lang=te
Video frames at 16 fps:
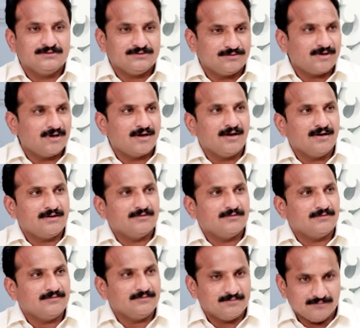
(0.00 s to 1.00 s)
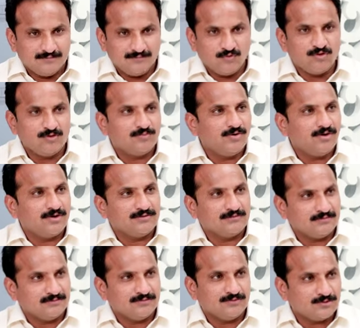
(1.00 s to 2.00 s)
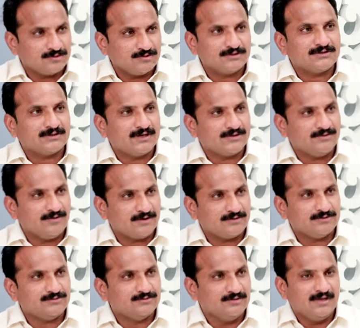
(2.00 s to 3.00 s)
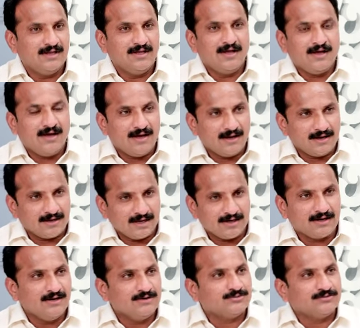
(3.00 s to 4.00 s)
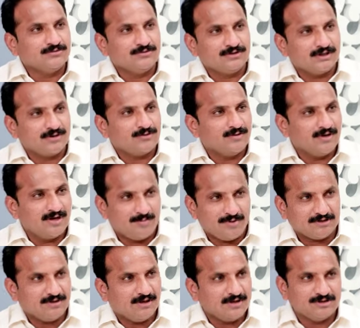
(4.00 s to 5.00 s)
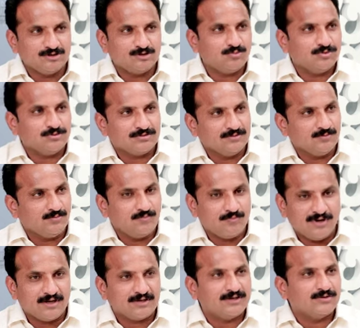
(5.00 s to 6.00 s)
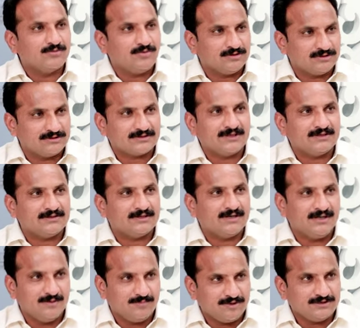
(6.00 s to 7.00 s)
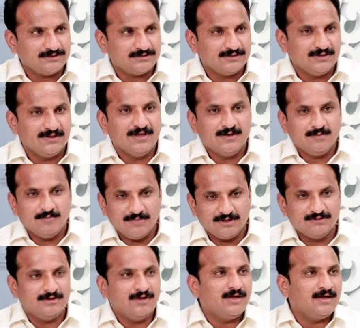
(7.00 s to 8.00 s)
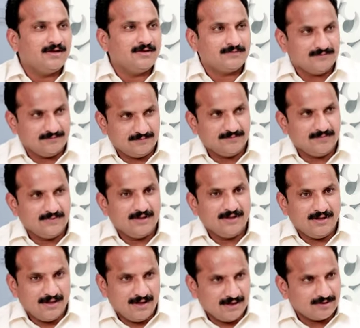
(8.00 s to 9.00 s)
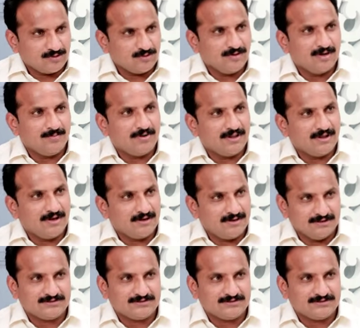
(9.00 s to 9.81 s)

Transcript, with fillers: శివరాంగారు గారు ఓడిపోవడం దురదృష్టకరం ఆ రోజు ఆయన కానీ ఉంటే రెండు వేల పద్నాలుగు నుంచి పొందిన పార్టీ కొంత స్ట్రెంతన్ అయ్యే పరిస్థితి మధ్యలో ఆయన రెండు వేల పదహారు